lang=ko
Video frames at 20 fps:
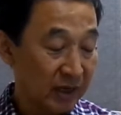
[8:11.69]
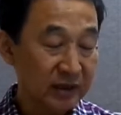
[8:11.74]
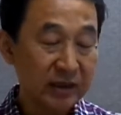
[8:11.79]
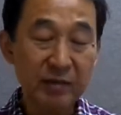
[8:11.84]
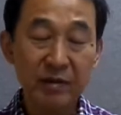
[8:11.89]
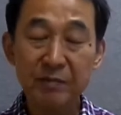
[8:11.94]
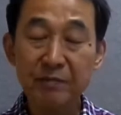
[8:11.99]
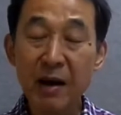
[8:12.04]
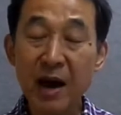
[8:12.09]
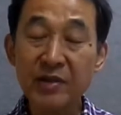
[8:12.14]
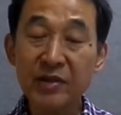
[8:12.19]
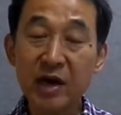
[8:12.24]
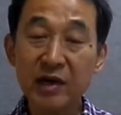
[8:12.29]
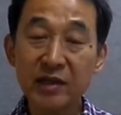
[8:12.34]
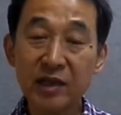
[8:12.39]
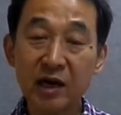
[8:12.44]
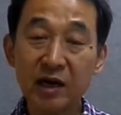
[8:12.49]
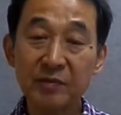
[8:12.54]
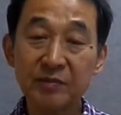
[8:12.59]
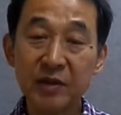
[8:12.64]
그 다음에 파사이
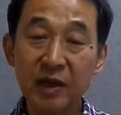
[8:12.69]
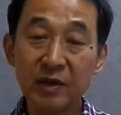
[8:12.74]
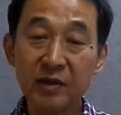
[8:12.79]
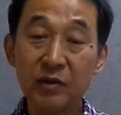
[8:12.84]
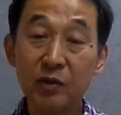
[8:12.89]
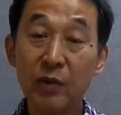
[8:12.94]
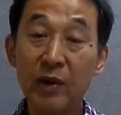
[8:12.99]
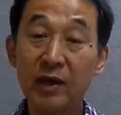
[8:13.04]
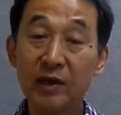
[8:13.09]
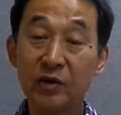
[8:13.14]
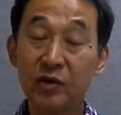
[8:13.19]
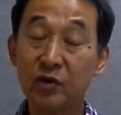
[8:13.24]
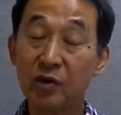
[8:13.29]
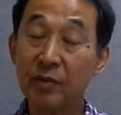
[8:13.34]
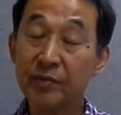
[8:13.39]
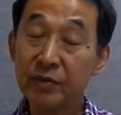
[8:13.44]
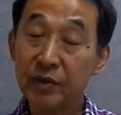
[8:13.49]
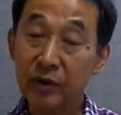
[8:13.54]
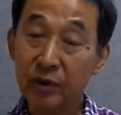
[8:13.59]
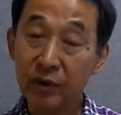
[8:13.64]
사건 때는 왜 기록이
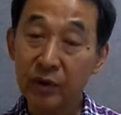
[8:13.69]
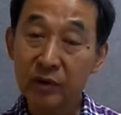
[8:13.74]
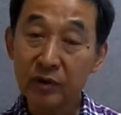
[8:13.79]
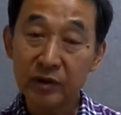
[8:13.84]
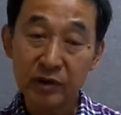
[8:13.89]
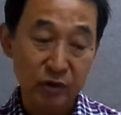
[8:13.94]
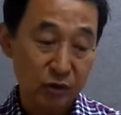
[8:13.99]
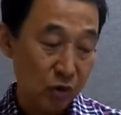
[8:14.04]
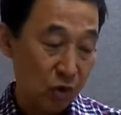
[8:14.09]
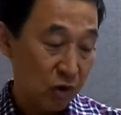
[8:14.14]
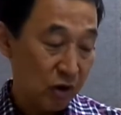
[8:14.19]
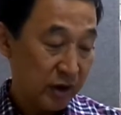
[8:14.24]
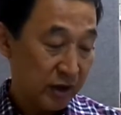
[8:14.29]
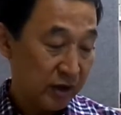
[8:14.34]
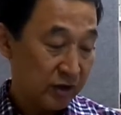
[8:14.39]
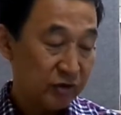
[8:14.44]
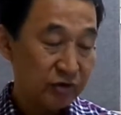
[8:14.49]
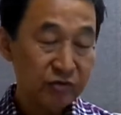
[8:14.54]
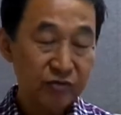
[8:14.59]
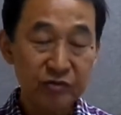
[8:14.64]
없어요. 그리고
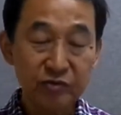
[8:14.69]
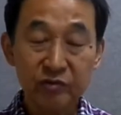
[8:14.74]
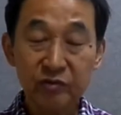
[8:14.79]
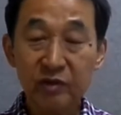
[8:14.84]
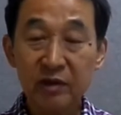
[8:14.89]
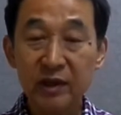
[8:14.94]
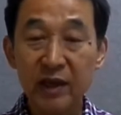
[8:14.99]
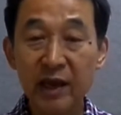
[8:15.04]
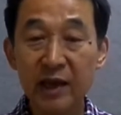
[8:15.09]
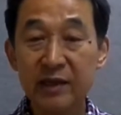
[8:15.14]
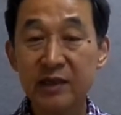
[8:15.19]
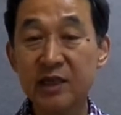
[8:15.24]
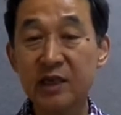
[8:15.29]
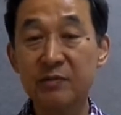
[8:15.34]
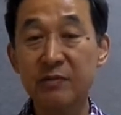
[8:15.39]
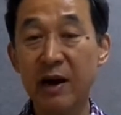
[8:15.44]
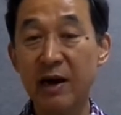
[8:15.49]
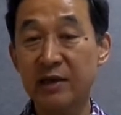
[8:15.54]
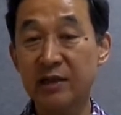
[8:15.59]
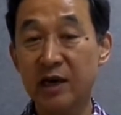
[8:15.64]
6대
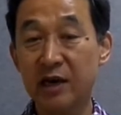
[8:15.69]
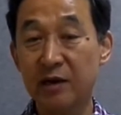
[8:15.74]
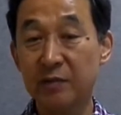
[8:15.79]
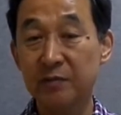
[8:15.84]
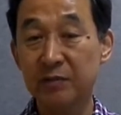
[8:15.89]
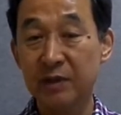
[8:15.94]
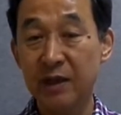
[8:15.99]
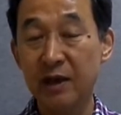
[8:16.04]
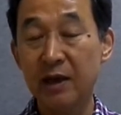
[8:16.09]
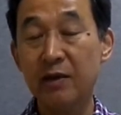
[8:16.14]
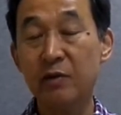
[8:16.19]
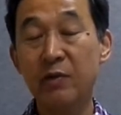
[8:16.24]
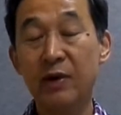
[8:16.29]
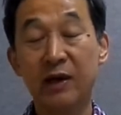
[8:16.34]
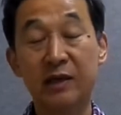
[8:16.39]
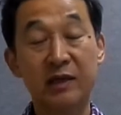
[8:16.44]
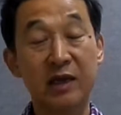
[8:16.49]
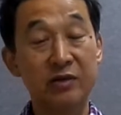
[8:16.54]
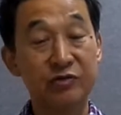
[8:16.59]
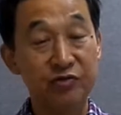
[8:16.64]
지마의 자금 때
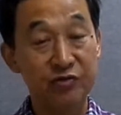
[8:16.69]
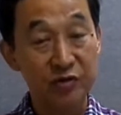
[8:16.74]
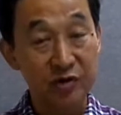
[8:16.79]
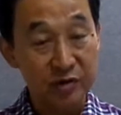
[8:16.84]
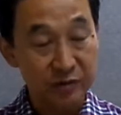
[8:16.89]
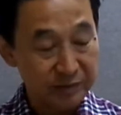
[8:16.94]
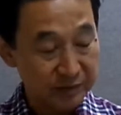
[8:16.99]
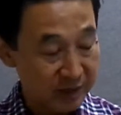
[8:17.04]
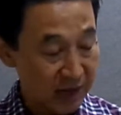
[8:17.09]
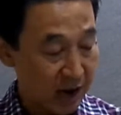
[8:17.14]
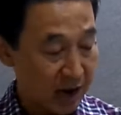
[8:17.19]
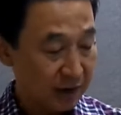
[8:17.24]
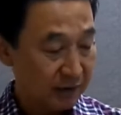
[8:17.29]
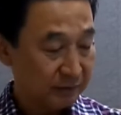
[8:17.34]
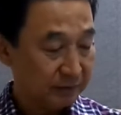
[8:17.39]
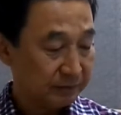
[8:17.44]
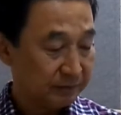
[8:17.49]
외가 다시 출연합니다.